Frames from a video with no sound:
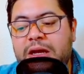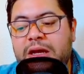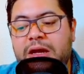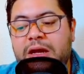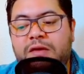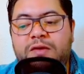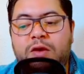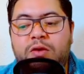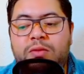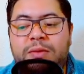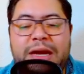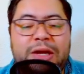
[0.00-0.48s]

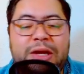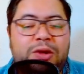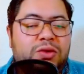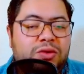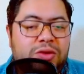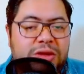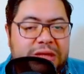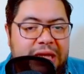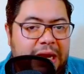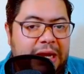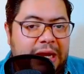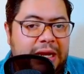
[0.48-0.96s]
فهو ما عنده
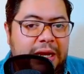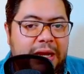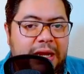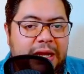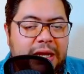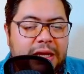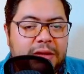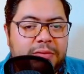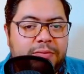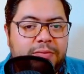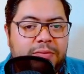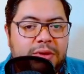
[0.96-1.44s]
حتى
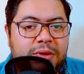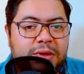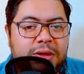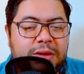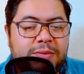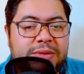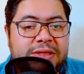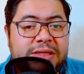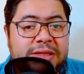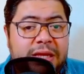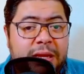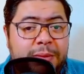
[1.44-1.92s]
علاقه
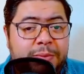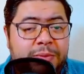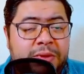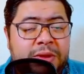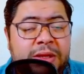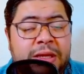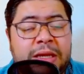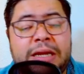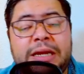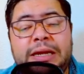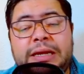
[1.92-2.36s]
بستيبن